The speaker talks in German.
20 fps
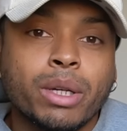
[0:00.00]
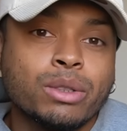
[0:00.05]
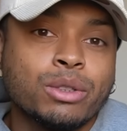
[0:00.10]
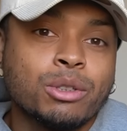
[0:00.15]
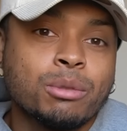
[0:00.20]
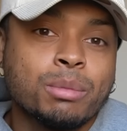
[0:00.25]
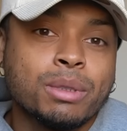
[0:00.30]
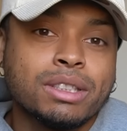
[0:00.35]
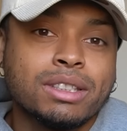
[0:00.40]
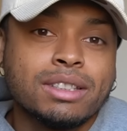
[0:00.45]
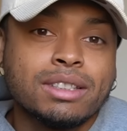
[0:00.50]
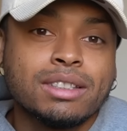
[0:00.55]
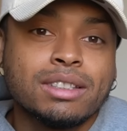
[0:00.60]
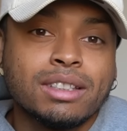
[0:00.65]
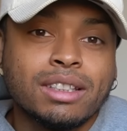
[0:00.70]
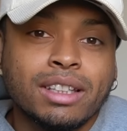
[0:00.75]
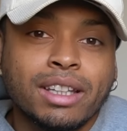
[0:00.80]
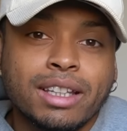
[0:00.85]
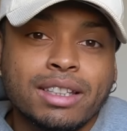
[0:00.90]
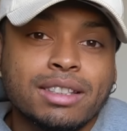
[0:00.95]
Also ich
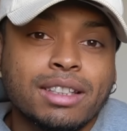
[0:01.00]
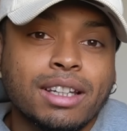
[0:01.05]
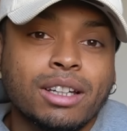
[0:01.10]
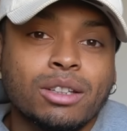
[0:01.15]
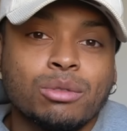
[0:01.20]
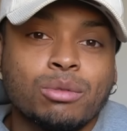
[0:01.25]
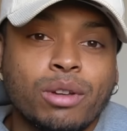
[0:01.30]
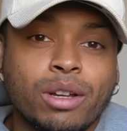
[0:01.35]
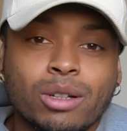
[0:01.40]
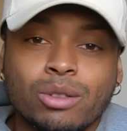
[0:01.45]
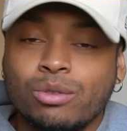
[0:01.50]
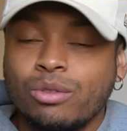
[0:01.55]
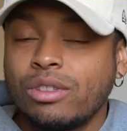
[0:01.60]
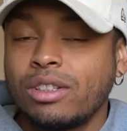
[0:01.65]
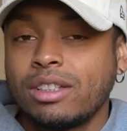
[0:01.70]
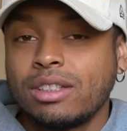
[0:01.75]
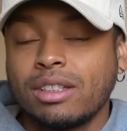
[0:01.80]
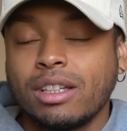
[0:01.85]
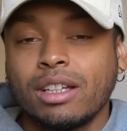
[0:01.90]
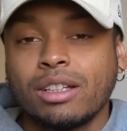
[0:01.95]
besitze jetzt aktuell, würde
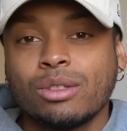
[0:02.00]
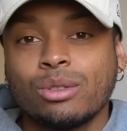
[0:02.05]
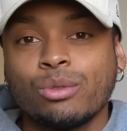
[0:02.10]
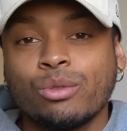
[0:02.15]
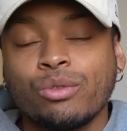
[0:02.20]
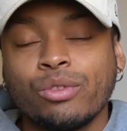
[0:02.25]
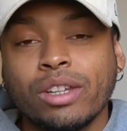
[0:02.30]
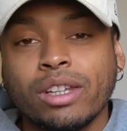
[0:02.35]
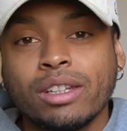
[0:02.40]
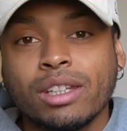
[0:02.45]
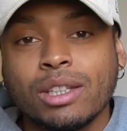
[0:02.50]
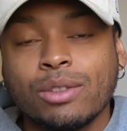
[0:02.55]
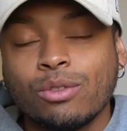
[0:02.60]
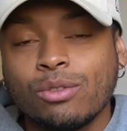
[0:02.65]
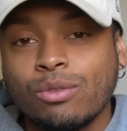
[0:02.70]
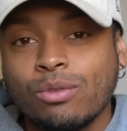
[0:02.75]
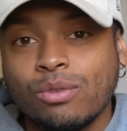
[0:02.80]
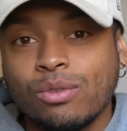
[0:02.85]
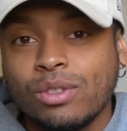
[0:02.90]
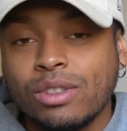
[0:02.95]
ich sagen, so wenig
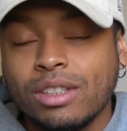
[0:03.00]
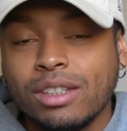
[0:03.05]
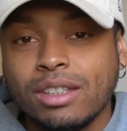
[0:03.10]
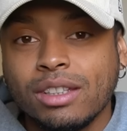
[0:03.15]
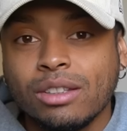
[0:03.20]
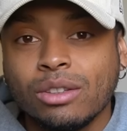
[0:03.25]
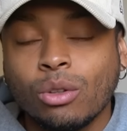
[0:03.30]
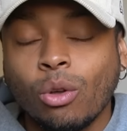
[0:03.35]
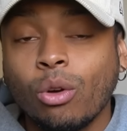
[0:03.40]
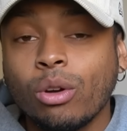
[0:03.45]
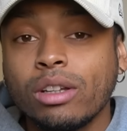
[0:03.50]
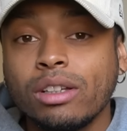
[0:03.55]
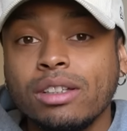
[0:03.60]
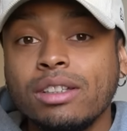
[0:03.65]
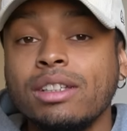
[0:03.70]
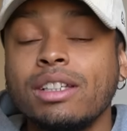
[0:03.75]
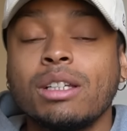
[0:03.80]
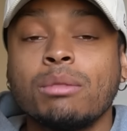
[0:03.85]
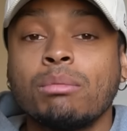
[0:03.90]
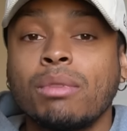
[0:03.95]
wie noch
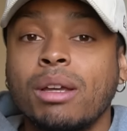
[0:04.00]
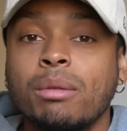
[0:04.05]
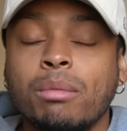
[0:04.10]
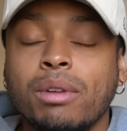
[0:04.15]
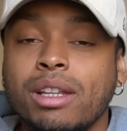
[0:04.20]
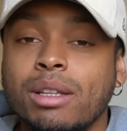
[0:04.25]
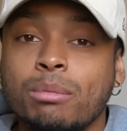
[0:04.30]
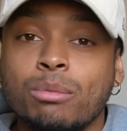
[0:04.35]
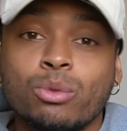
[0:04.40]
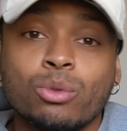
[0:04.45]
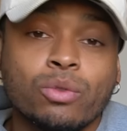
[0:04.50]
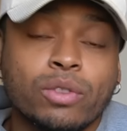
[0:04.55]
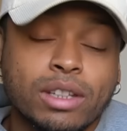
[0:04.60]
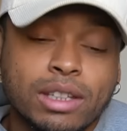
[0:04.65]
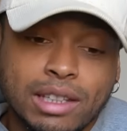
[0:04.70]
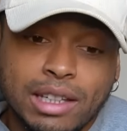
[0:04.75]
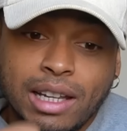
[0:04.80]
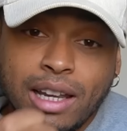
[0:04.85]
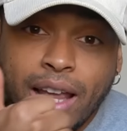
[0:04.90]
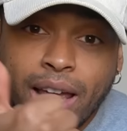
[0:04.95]
nie in meinem Leben. So
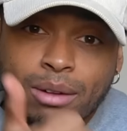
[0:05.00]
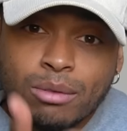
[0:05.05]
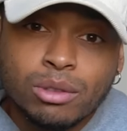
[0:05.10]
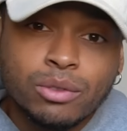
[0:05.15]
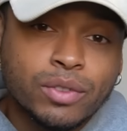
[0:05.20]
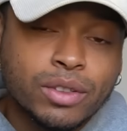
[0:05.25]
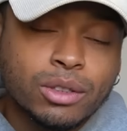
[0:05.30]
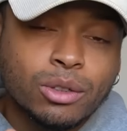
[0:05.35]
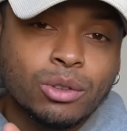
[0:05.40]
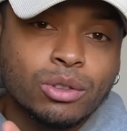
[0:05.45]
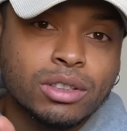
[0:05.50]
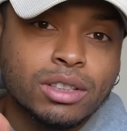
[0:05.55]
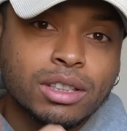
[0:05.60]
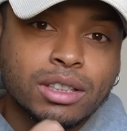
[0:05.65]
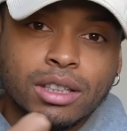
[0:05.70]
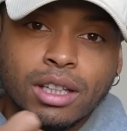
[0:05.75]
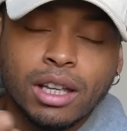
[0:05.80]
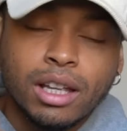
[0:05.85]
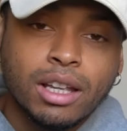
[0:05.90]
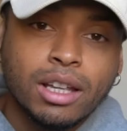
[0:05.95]
wenig Kleidung wie noch
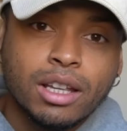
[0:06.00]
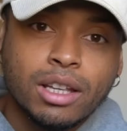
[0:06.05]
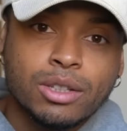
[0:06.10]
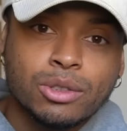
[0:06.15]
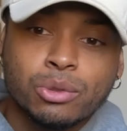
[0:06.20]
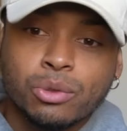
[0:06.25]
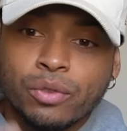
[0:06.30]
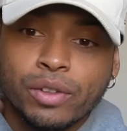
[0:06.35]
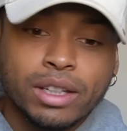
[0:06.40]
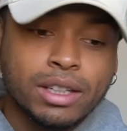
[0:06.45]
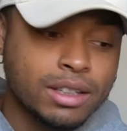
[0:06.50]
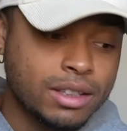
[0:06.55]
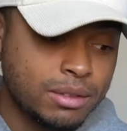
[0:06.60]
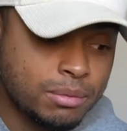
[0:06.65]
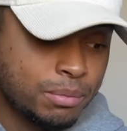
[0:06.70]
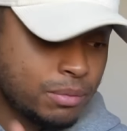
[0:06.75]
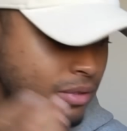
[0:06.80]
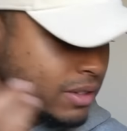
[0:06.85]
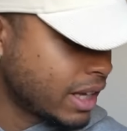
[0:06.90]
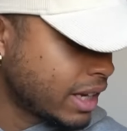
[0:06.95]
nie, so wenig
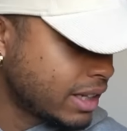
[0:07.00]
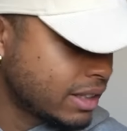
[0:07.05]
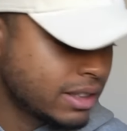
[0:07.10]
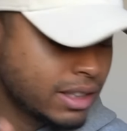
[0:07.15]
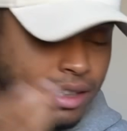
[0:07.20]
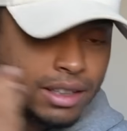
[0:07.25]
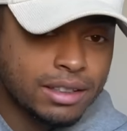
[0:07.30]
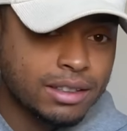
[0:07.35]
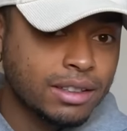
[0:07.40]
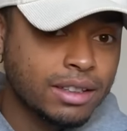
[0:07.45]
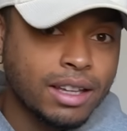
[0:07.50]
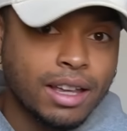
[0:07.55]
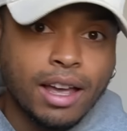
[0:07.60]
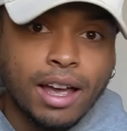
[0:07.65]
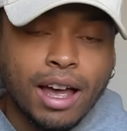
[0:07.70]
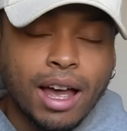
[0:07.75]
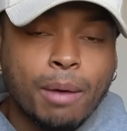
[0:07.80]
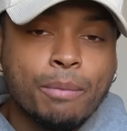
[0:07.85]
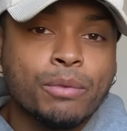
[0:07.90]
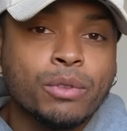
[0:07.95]

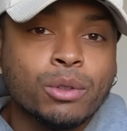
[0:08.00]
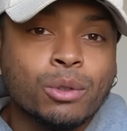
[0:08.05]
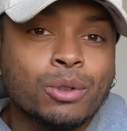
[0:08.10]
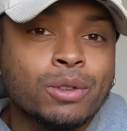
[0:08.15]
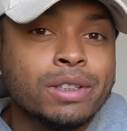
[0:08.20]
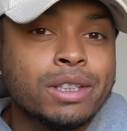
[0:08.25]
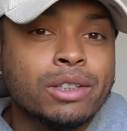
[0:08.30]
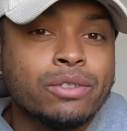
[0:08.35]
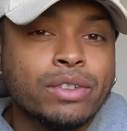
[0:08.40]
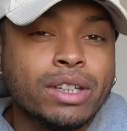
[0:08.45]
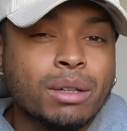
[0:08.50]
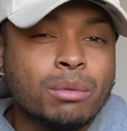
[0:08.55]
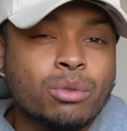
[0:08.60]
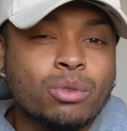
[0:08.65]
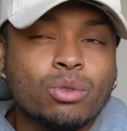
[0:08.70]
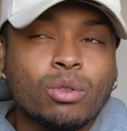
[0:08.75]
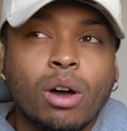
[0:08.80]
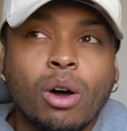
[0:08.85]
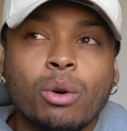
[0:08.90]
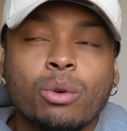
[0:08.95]
Technikkram wie noch nie. Wir haben
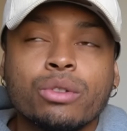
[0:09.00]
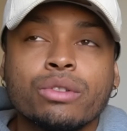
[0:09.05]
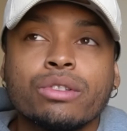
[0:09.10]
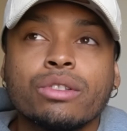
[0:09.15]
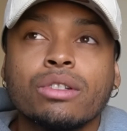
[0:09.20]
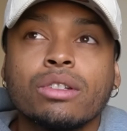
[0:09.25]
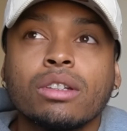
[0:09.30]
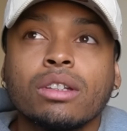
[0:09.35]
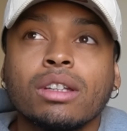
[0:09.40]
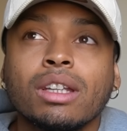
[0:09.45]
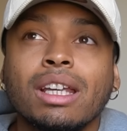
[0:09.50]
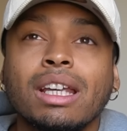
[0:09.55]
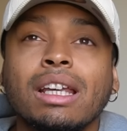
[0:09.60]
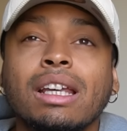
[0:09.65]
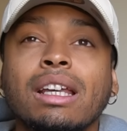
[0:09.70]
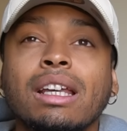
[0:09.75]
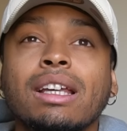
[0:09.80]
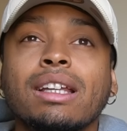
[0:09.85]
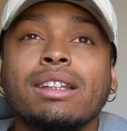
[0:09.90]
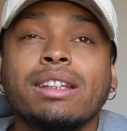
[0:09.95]
zu Hause
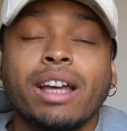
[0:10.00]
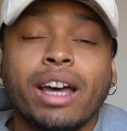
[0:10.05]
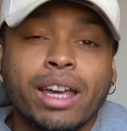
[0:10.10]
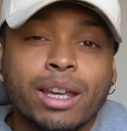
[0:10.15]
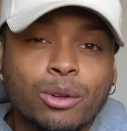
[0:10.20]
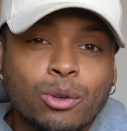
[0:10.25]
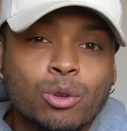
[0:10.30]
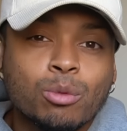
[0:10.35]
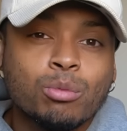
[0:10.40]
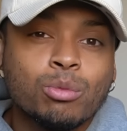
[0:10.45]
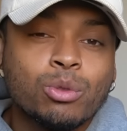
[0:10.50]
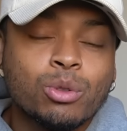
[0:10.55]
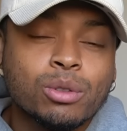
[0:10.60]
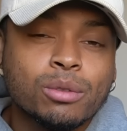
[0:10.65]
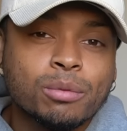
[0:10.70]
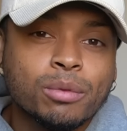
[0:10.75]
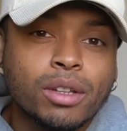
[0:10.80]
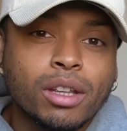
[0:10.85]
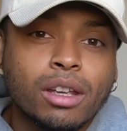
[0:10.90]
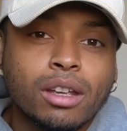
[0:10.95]
drei
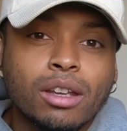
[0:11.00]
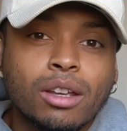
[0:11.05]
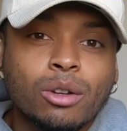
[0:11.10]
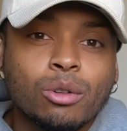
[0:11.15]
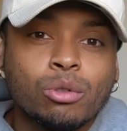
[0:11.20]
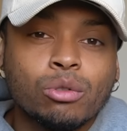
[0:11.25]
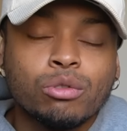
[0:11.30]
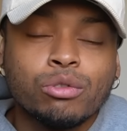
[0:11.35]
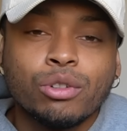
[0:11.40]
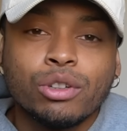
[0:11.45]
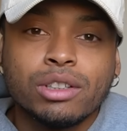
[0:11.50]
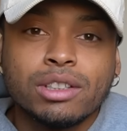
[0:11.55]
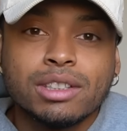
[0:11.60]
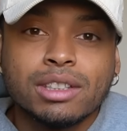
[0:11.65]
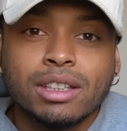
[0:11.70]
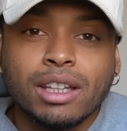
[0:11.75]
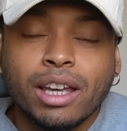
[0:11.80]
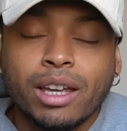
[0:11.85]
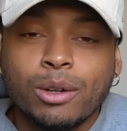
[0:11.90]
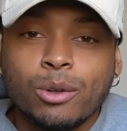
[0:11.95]
Kommoden und von
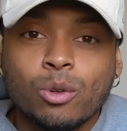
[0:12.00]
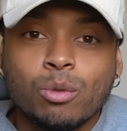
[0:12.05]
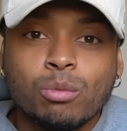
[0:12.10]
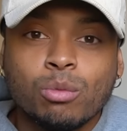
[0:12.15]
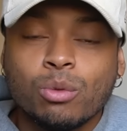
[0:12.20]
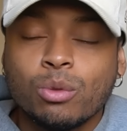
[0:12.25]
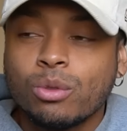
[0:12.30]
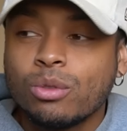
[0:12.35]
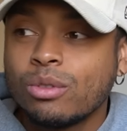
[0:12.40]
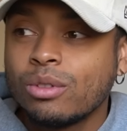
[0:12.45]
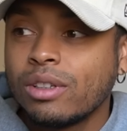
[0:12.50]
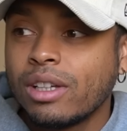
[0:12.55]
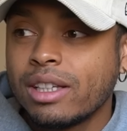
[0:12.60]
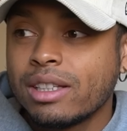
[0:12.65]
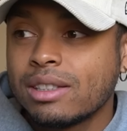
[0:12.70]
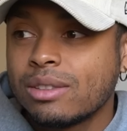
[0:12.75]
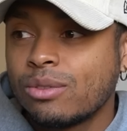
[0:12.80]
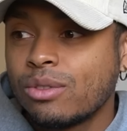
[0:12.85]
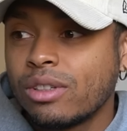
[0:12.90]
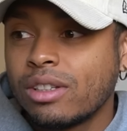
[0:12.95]
diesen drei Kommoden, da
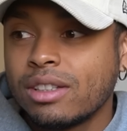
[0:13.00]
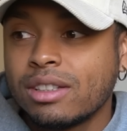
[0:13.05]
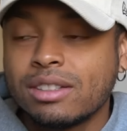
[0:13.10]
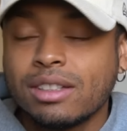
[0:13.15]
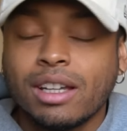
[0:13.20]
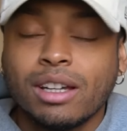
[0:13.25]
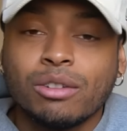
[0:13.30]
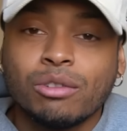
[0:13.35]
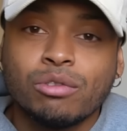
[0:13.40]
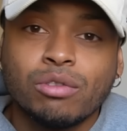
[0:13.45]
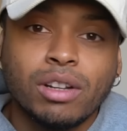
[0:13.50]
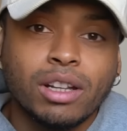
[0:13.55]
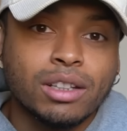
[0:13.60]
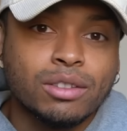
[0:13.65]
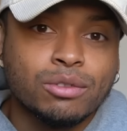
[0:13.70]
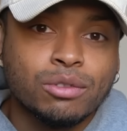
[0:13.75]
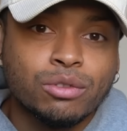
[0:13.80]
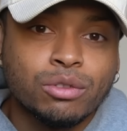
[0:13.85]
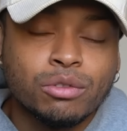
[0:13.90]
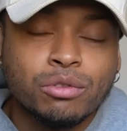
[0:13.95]
ist, würde ich sagen,
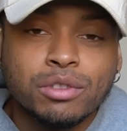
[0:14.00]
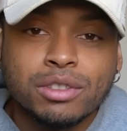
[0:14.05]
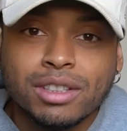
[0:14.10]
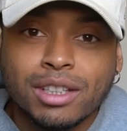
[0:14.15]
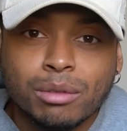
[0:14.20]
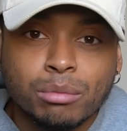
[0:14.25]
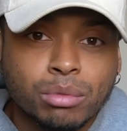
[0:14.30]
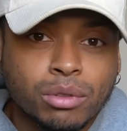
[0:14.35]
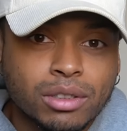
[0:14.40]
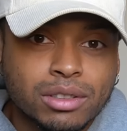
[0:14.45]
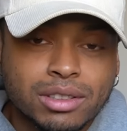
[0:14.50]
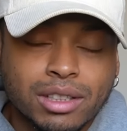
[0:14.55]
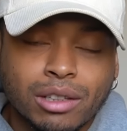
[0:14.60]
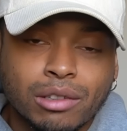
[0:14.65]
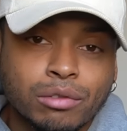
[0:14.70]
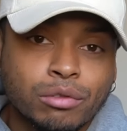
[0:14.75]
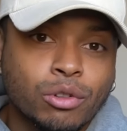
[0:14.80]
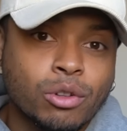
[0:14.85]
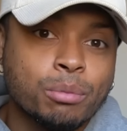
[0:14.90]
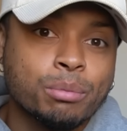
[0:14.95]
vielleicht
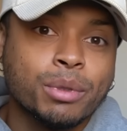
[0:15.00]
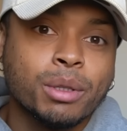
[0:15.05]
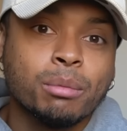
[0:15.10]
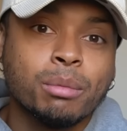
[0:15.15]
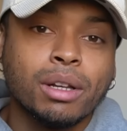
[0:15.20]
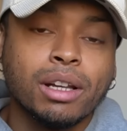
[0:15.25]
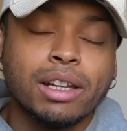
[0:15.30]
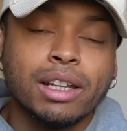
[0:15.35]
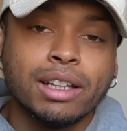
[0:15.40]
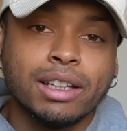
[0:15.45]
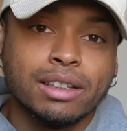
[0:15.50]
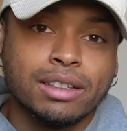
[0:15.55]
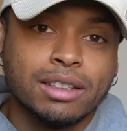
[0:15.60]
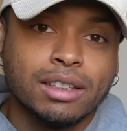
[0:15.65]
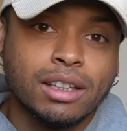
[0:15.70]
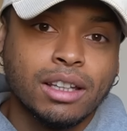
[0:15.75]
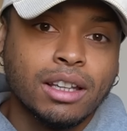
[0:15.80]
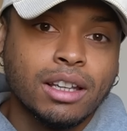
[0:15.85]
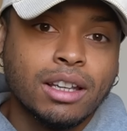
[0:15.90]
15% von mir belegt.